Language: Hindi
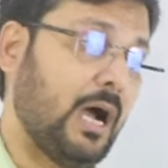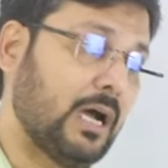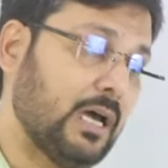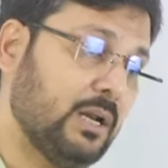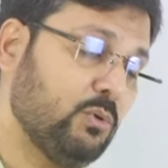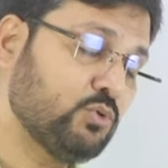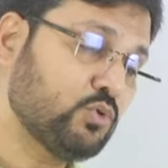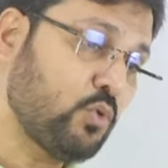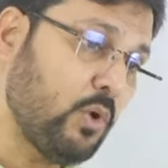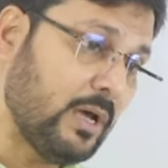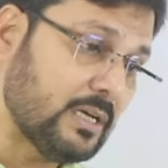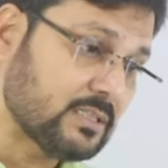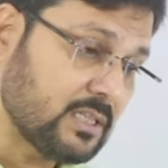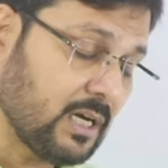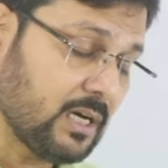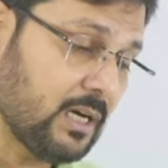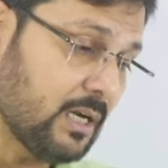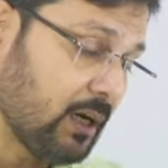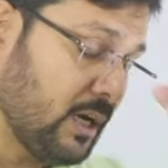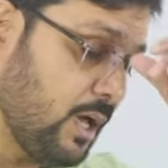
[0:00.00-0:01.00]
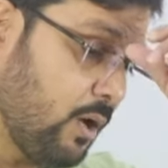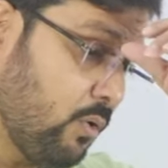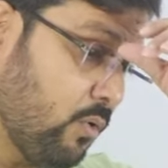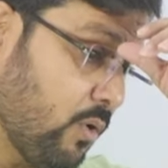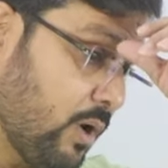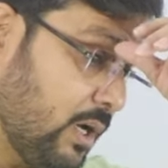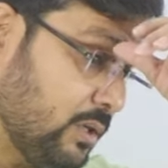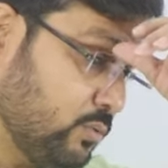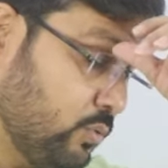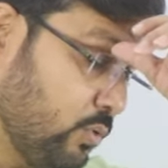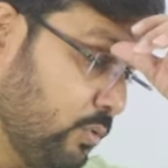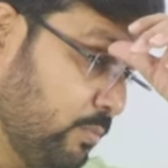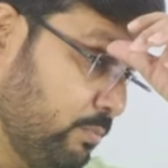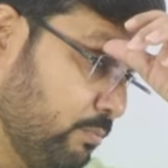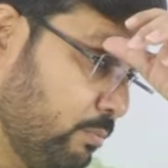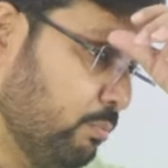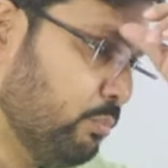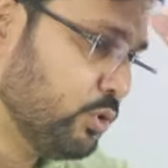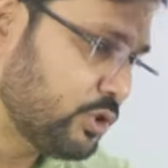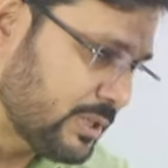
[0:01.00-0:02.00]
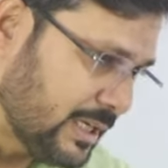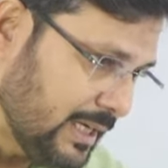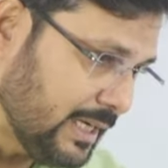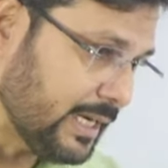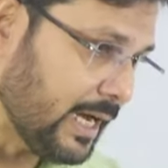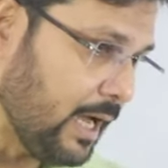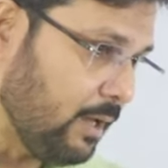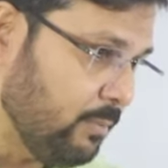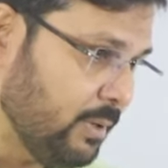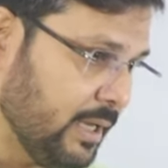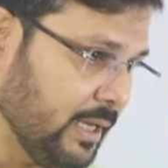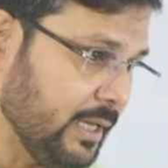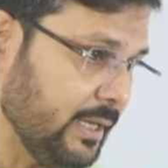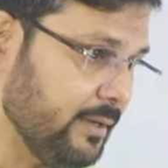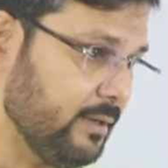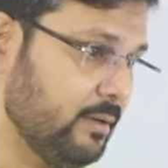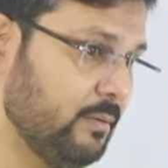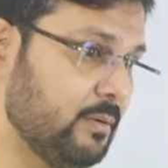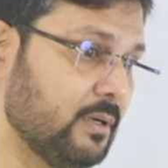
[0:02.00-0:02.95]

अगर उसको ऐसा करना होगा तो मुश्किल काम है